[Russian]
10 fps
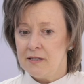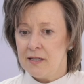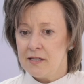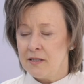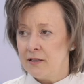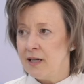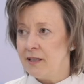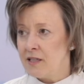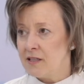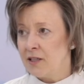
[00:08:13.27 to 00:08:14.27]
Здесь
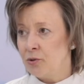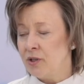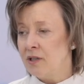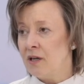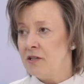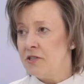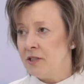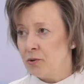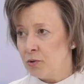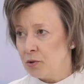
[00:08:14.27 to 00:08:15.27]
логист, который
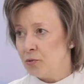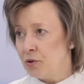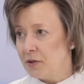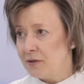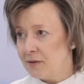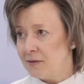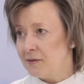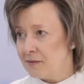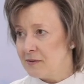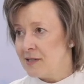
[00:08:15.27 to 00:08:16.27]
гарантирует от
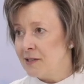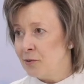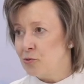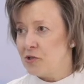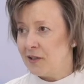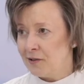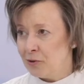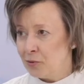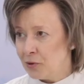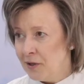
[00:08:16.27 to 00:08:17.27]
э, загрузки
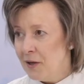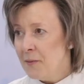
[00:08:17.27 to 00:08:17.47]
до